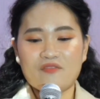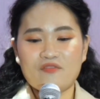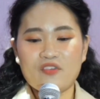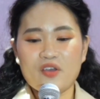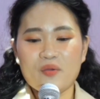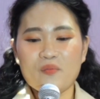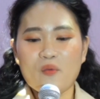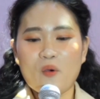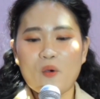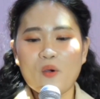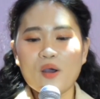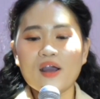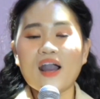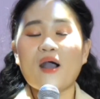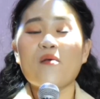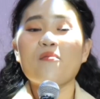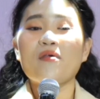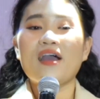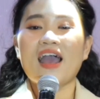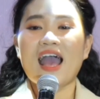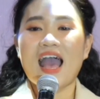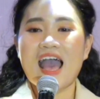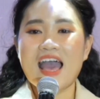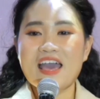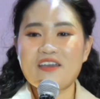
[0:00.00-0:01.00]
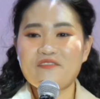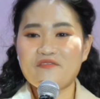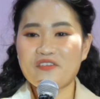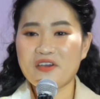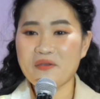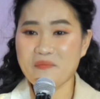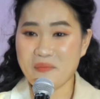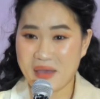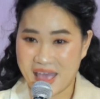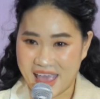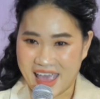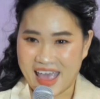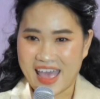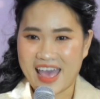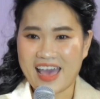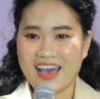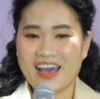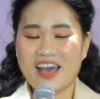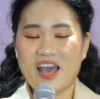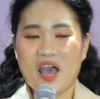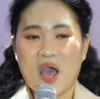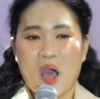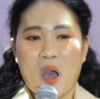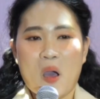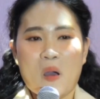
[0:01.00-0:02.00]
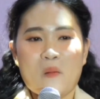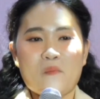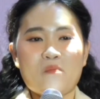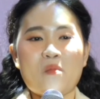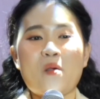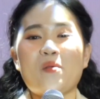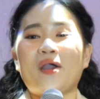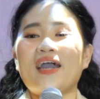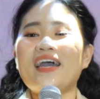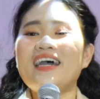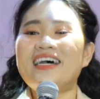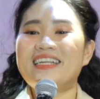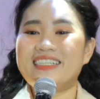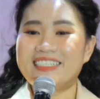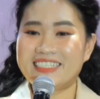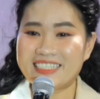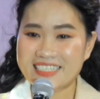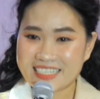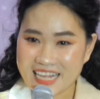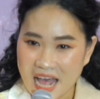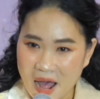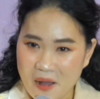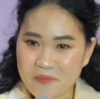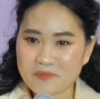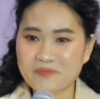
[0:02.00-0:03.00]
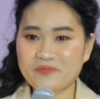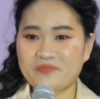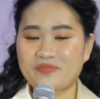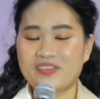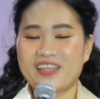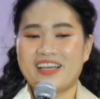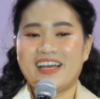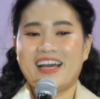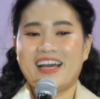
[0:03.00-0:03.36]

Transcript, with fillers: Vy muốn công khai với mẹ một cái hình xăm.